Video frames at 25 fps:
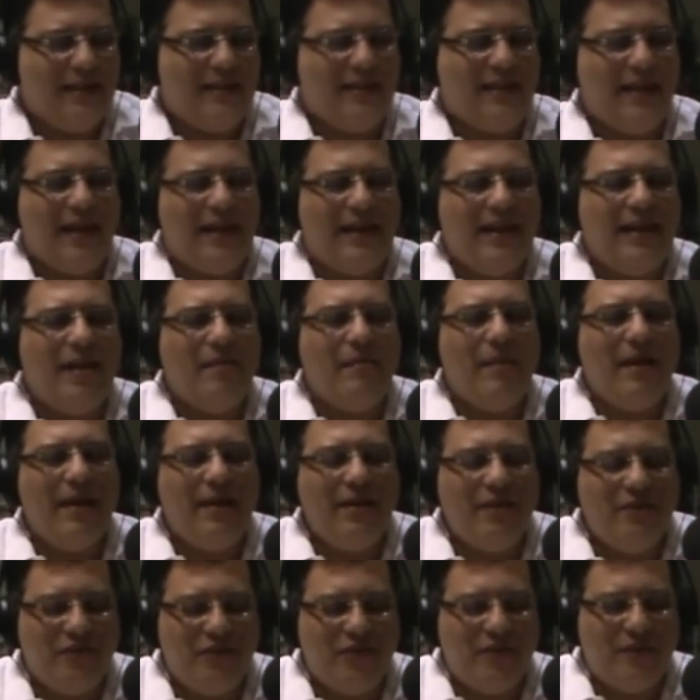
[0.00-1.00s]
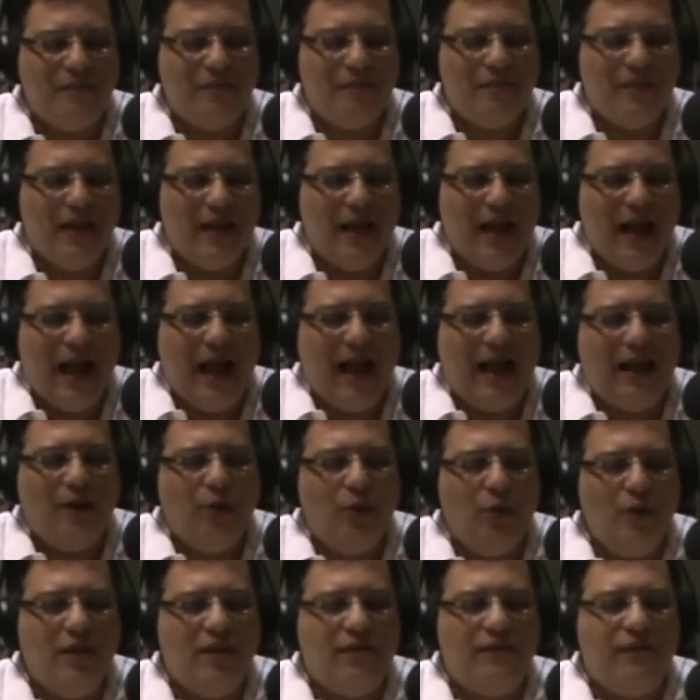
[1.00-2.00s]
Serenamente, a
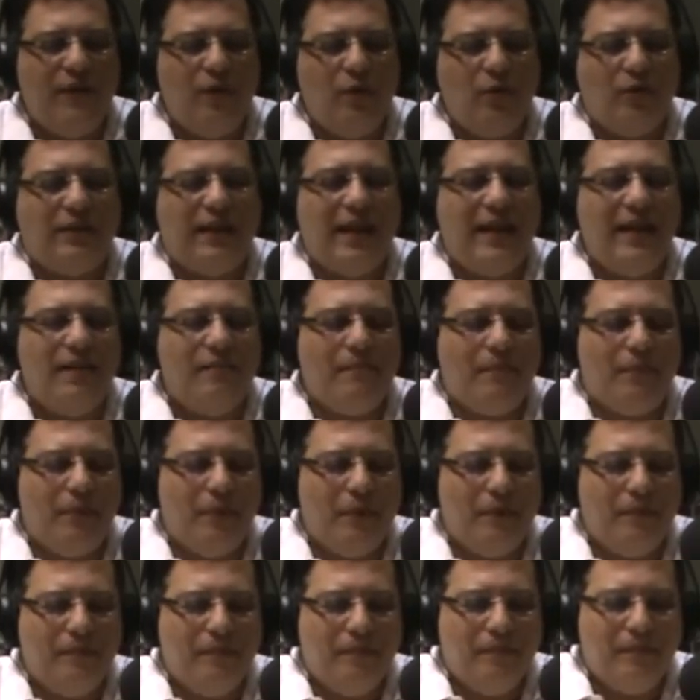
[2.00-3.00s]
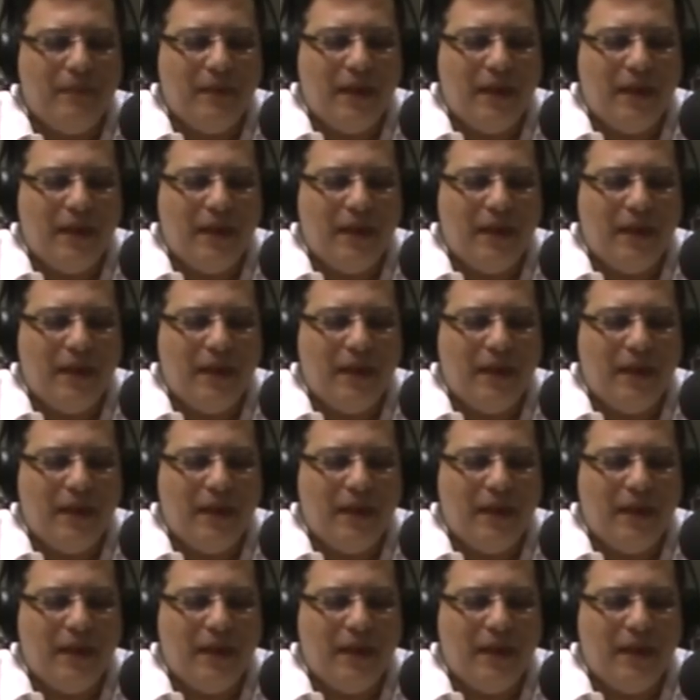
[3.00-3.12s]
luz viu o tempo